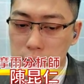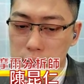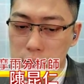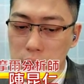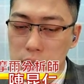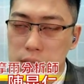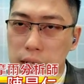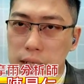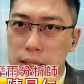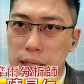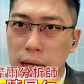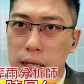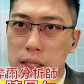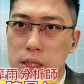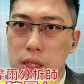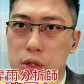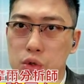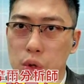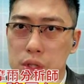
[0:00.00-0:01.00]
然后让它
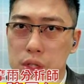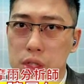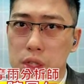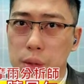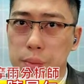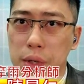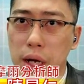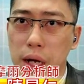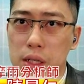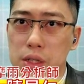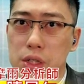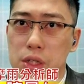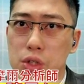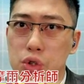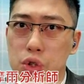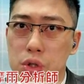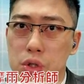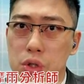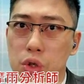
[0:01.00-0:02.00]
这个短线上面行
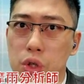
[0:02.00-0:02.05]
情就